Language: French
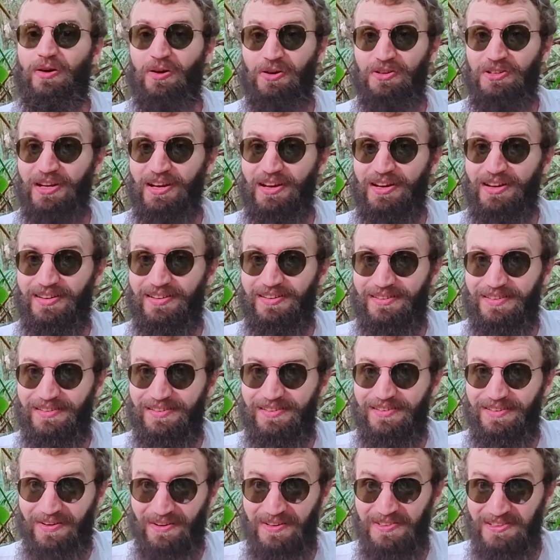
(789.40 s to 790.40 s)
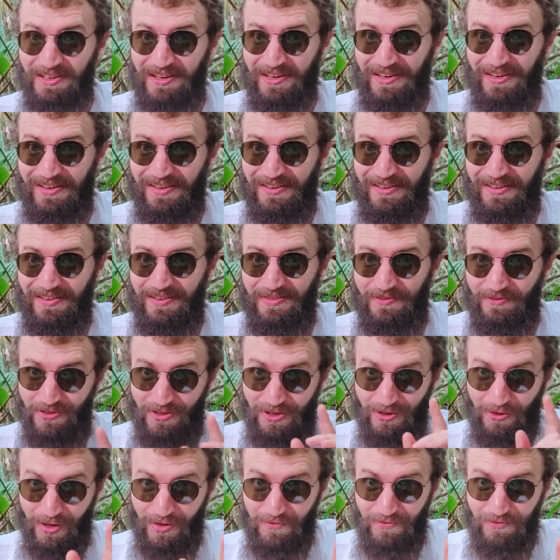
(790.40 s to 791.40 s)
Ok, ok vous
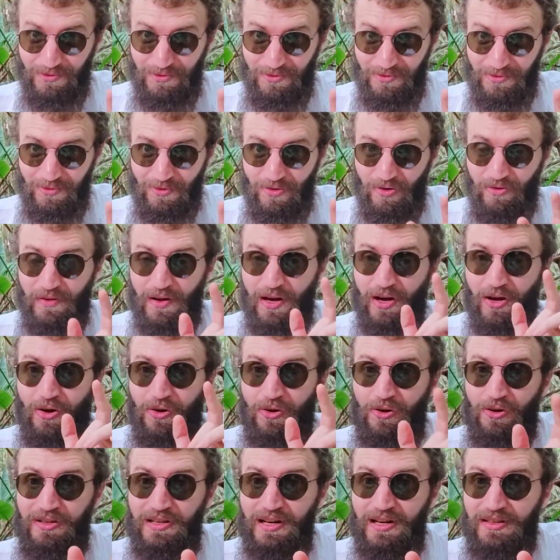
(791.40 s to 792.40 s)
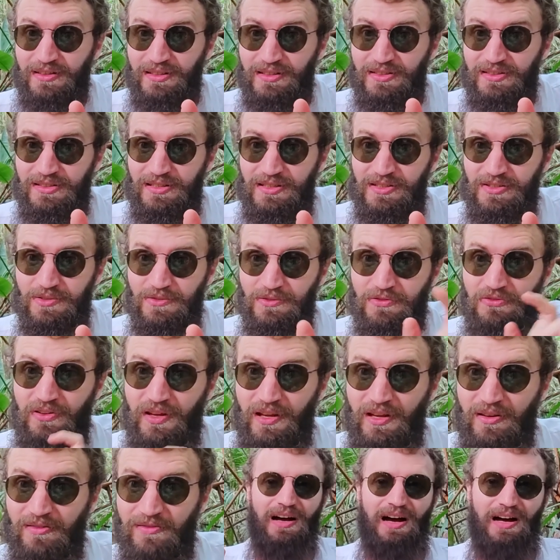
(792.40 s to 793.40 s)
l'aurez voulu. On va regarder ce qu'ils ont
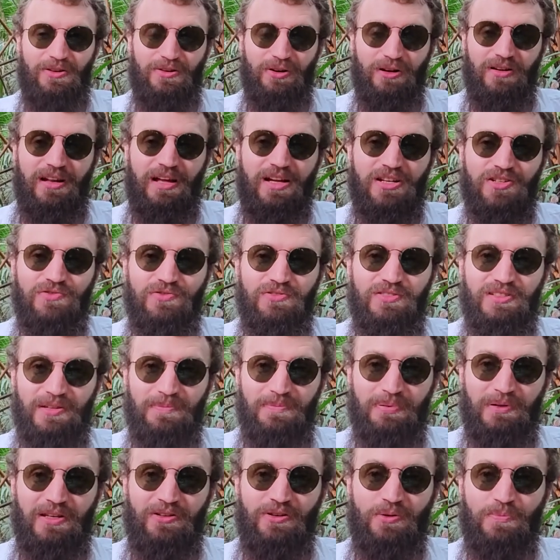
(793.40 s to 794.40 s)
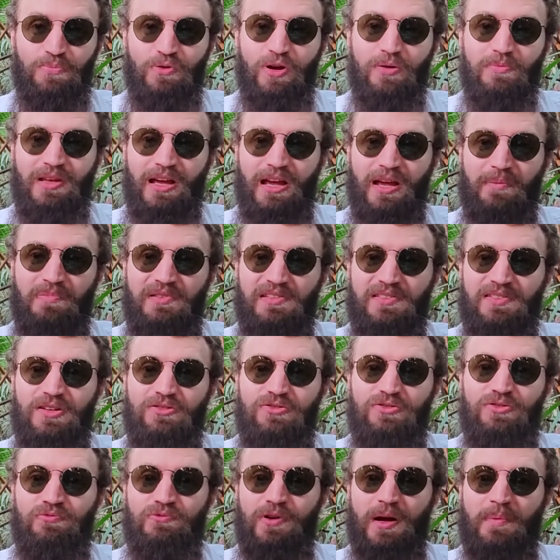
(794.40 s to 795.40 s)
fait. Alors là, je vous ai pris le premier épisode
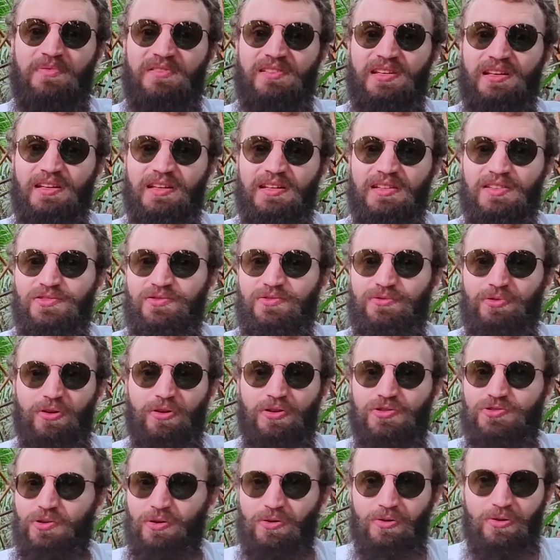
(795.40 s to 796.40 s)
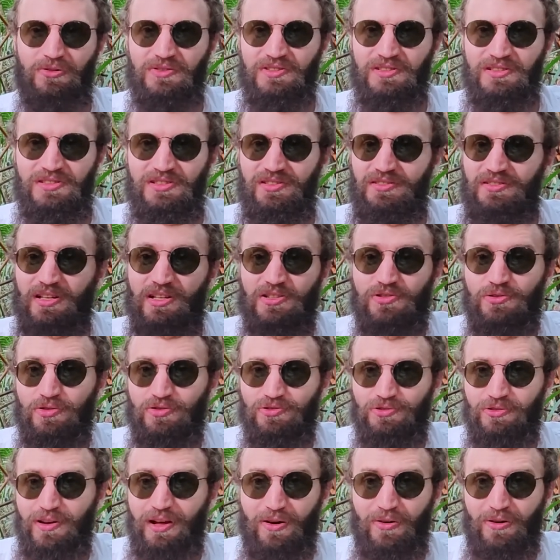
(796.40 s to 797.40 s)
d'une web série sur euh, genre l'Antiquité, genre
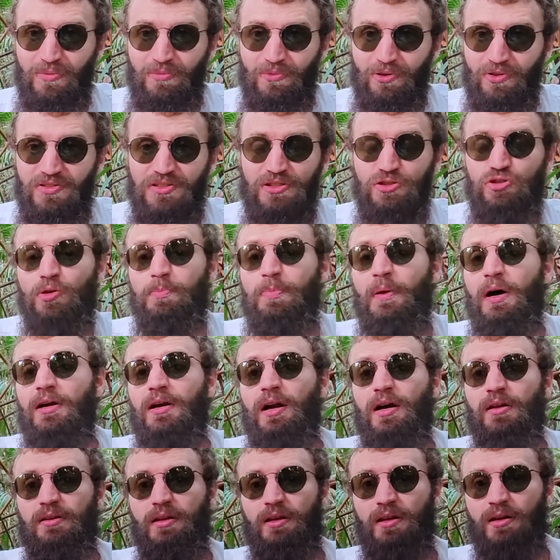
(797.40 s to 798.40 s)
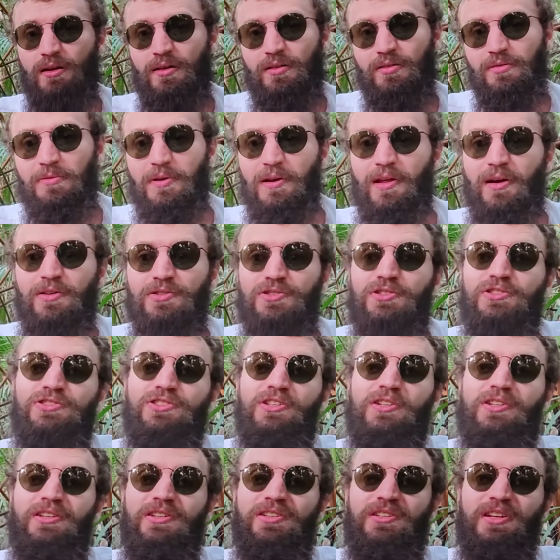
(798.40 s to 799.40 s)
sur la Rome antique. Je vais pas regarder, hein. voilà, j'ai
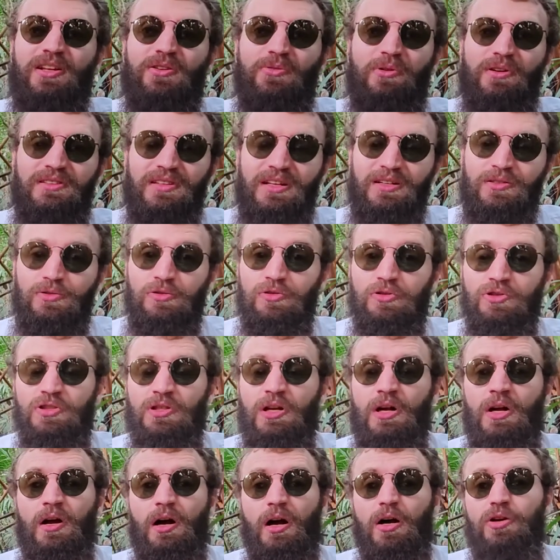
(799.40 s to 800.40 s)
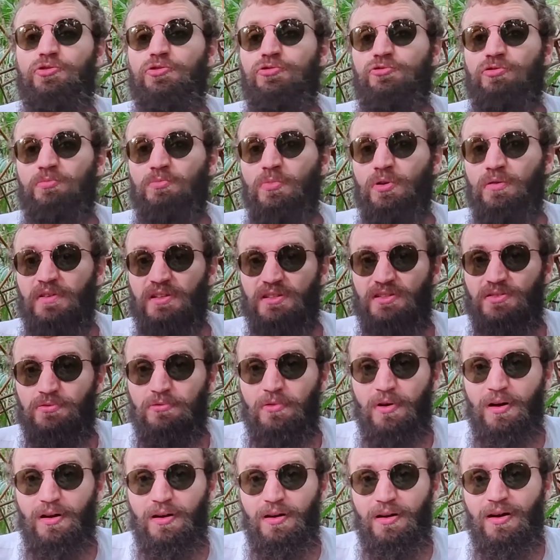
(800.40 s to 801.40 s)
cliqué à droite à gauche. Hein, je suis de mauvaise
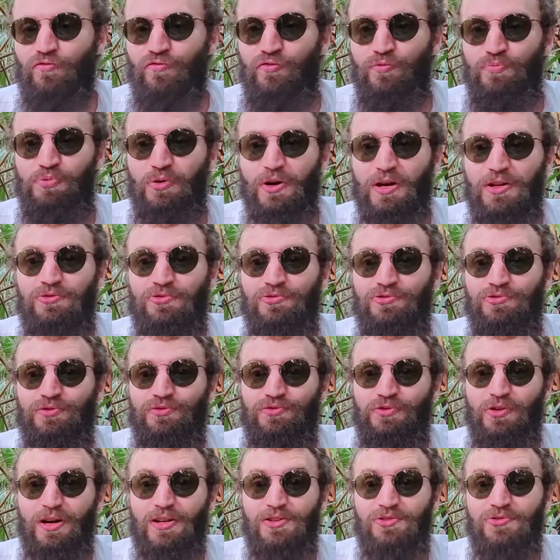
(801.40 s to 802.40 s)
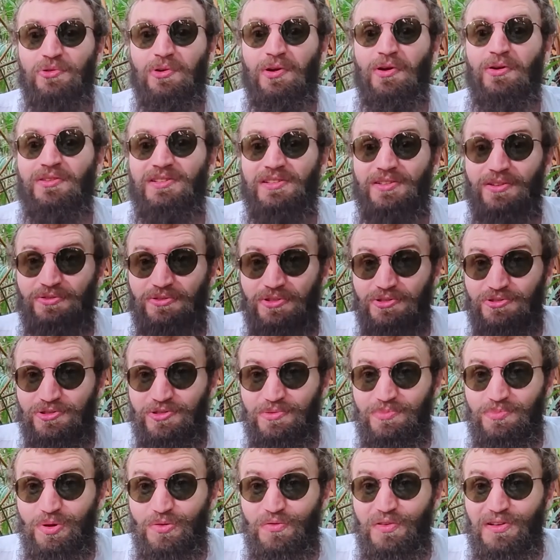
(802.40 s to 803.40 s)
foi. Vous pourrez toujours vous rassurer en disant que je
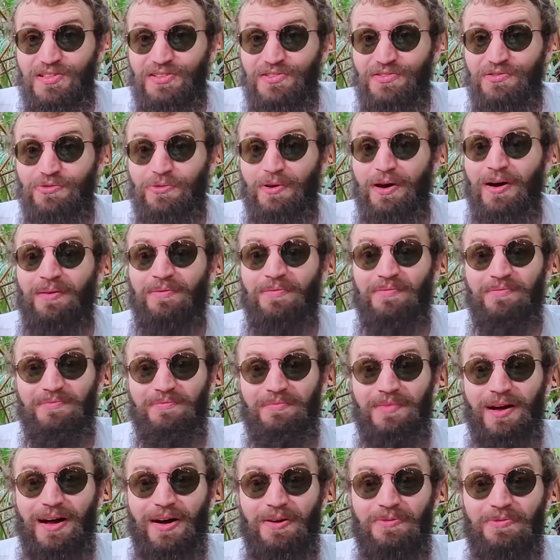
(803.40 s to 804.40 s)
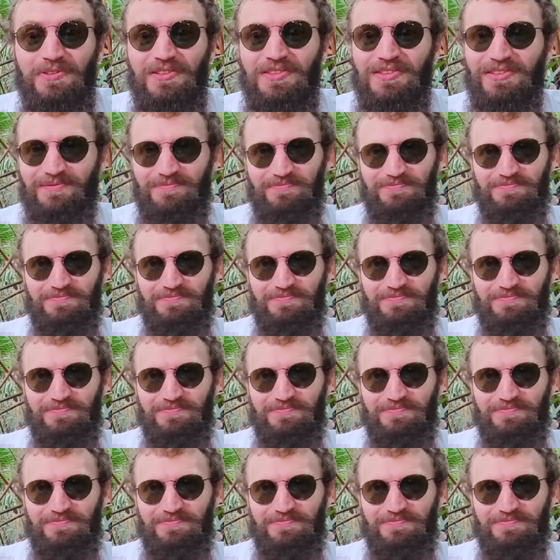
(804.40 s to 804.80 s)
suis de mauvaise foi. Bah oui.